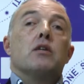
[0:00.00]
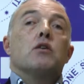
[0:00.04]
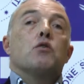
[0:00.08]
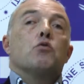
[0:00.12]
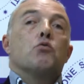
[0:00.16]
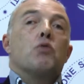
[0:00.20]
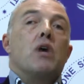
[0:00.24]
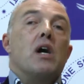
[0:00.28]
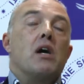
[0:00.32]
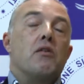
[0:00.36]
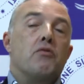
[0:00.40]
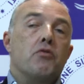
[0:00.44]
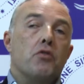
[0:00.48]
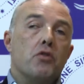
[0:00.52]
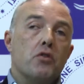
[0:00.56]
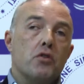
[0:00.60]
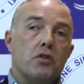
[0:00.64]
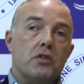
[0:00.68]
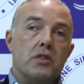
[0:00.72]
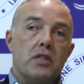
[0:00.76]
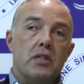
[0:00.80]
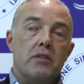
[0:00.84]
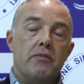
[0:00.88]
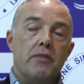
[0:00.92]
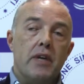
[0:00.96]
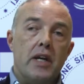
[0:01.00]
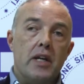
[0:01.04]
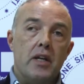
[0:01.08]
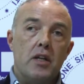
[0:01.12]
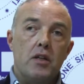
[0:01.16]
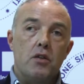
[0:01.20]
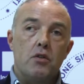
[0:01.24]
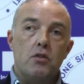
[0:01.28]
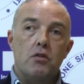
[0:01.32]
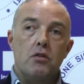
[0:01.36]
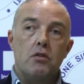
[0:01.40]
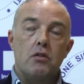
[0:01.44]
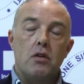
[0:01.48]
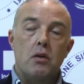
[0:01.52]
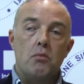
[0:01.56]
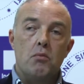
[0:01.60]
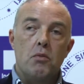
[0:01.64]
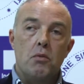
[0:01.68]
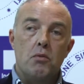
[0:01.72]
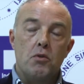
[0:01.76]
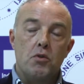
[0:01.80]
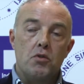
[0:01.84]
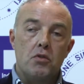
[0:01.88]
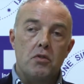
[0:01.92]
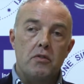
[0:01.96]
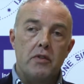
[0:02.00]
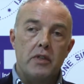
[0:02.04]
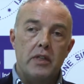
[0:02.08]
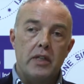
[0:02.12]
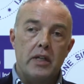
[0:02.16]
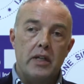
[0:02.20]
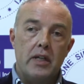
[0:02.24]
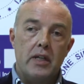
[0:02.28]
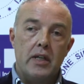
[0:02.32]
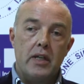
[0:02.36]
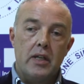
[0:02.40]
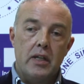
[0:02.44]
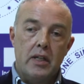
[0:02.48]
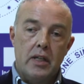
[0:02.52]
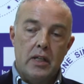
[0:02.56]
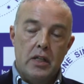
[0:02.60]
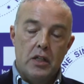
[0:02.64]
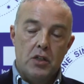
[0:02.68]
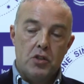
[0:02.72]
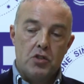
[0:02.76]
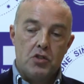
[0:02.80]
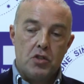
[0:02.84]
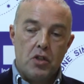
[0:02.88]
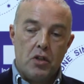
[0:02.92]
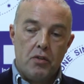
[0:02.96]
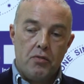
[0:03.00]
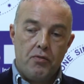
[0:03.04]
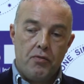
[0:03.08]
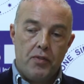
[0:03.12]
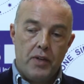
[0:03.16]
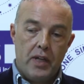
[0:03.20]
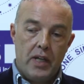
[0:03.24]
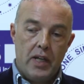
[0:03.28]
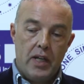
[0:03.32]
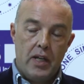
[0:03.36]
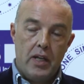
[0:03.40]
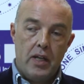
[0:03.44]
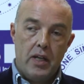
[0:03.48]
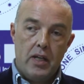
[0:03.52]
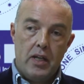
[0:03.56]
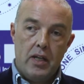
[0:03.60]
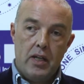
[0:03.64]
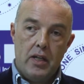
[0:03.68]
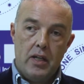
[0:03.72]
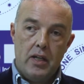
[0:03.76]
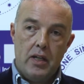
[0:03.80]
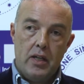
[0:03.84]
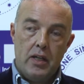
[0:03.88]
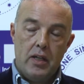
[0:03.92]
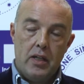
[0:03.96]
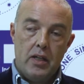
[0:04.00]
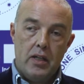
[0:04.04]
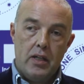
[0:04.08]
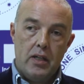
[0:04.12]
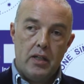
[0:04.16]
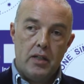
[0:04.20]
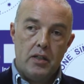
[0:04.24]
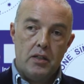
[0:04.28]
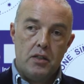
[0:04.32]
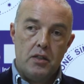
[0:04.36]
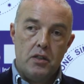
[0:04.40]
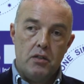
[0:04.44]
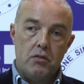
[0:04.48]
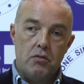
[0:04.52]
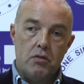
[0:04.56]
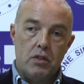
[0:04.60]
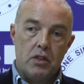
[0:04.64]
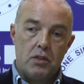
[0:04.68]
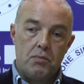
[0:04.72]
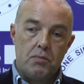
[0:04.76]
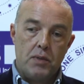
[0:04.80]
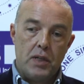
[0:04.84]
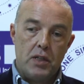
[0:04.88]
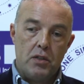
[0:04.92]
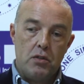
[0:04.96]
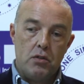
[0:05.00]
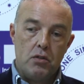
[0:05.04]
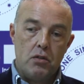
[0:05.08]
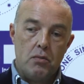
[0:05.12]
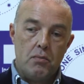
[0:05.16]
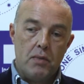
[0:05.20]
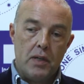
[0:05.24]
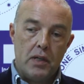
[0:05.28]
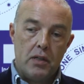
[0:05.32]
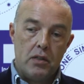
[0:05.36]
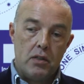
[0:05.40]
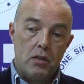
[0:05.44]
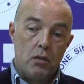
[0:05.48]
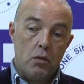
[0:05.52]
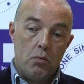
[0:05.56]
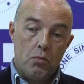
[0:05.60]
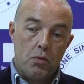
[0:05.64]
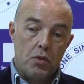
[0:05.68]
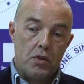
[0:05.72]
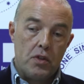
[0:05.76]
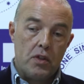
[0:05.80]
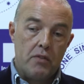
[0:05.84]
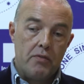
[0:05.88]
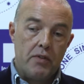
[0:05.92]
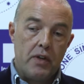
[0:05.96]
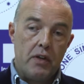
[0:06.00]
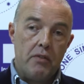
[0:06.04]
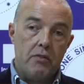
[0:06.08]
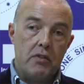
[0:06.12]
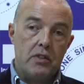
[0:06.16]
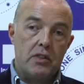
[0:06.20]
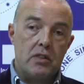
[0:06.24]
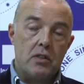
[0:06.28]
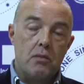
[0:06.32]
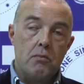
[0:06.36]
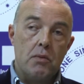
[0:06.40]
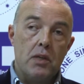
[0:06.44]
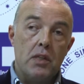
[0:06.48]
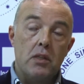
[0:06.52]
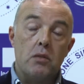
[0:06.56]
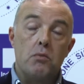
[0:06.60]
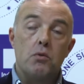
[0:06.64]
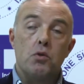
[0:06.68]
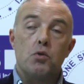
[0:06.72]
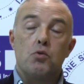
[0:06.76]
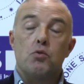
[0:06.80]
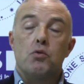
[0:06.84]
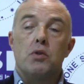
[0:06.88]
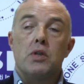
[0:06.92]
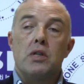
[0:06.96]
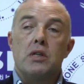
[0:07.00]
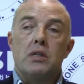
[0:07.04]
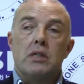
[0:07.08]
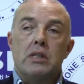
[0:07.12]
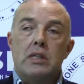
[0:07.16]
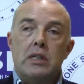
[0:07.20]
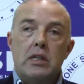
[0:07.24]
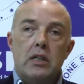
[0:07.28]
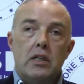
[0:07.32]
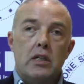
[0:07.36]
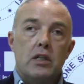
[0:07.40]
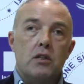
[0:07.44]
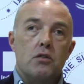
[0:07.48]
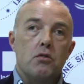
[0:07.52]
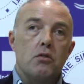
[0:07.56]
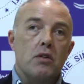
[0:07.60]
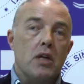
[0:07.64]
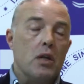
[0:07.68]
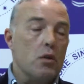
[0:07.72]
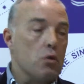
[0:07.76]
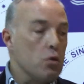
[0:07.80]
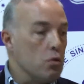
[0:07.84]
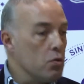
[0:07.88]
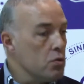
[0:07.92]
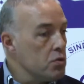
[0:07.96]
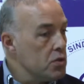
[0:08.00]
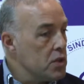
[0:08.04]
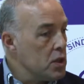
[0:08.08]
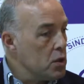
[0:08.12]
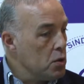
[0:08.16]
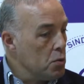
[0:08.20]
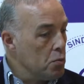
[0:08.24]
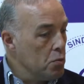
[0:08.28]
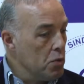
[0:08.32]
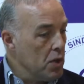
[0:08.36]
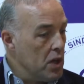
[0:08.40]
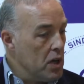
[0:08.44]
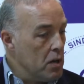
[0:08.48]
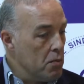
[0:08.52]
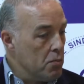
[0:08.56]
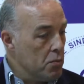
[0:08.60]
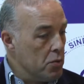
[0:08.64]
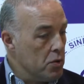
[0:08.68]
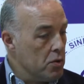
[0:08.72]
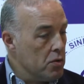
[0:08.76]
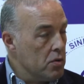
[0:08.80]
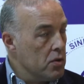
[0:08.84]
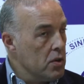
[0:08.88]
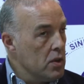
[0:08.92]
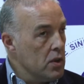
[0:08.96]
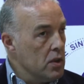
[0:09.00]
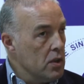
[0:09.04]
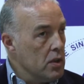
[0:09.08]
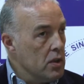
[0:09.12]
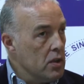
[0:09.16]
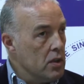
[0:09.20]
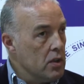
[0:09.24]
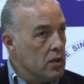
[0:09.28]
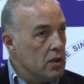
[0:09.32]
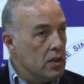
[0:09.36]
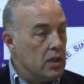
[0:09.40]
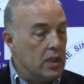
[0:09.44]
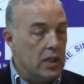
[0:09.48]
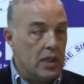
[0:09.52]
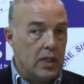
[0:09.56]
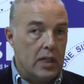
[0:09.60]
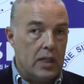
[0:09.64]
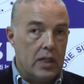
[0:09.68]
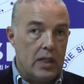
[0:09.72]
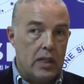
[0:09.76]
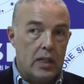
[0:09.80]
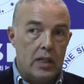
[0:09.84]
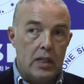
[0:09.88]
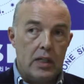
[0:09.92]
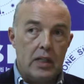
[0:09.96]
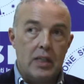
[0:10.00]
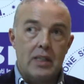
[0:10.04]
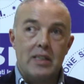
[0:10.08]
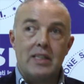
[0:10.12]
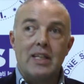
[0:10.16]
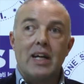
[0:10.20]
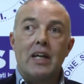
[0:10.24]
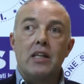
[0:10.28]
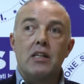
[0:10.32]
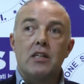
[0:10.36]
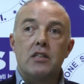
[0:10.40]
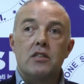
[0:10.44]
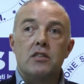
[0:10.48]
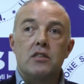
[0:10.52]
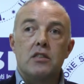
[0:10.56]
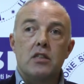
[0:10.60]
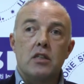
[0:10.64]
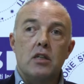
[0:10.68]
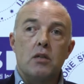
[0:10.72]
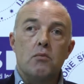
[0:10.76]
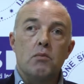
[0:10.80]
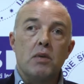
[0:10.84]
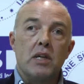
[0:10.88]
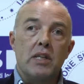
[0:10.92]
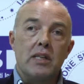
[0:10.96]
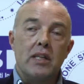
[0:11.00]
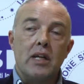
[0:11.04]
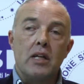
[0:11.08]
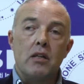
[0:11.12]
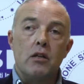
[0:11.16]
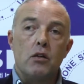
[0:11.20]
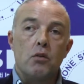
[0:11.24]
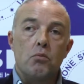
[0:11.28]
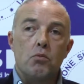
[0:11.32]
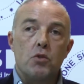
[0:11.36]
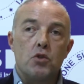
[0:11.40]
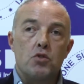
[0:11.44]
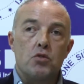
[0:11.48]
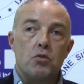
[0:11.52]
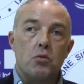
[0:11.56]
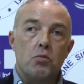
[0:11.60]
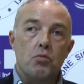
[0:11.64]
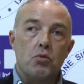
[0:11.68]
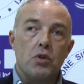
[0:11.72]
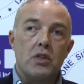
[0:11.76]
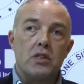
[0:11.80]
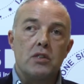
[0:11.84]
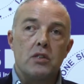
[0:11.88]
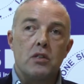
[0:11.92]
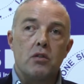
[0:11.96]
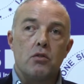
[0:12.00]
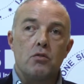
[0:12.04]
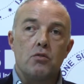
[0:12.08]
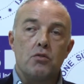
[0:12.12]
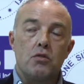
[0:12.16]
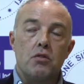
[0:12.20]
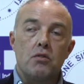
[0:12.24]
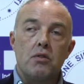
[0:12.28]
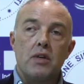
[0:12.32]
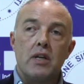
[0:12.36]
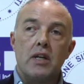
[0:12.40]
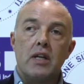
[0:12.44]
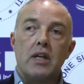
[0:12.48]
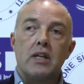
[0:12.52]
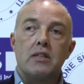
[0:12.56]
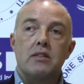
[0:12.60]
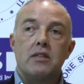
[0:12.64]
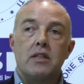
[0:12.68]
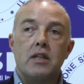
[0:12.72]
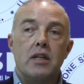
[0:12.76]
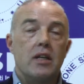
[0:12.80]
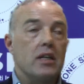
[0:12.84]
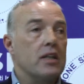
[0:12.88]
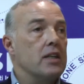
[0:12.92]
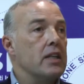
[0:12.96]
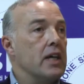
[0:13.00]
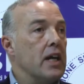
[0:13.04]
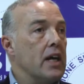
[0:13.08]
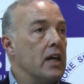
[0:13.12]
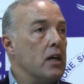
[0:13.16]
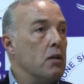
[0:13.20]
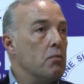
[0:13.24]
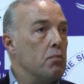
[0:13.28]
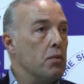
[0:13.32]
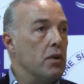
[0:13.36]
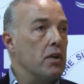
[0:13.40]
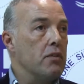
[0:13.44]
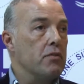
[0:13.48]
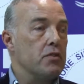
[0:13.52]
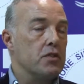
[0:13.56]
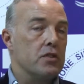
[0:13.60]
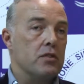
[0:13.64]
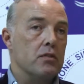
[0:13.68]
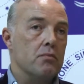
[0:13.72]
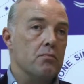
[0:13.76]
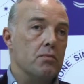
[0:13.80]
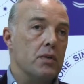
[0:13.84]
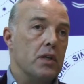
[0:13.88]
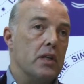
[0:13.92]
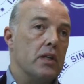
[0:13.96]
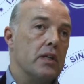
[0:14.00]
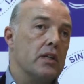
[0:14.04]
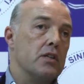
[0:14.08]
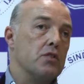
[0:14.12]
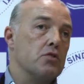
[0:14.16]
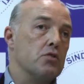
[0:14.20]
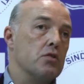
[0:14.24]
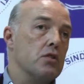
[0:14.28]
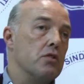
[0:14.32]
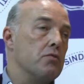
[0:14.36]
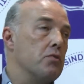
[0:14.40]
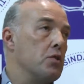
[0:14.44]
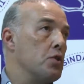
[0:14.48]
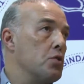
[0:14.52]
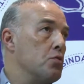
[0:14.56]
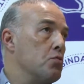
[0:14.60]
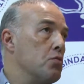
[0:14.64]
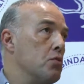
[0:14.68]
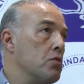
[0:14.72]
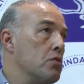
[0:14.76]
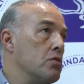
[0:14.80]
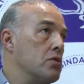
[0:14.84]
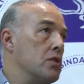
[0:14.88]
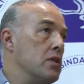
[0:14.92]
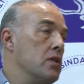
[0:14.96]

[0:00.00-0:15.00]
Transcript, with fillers: Qua forse il Veneto, a mio modo di vedere, soffre di un un aspetto di, di, non poter fare investimenti, per cui ritornando a un concetto più ampio, eh, i tagli sì, ma i tagli non possono più essere, continuare a eh. essere lineari per le, per le regioni virtuose.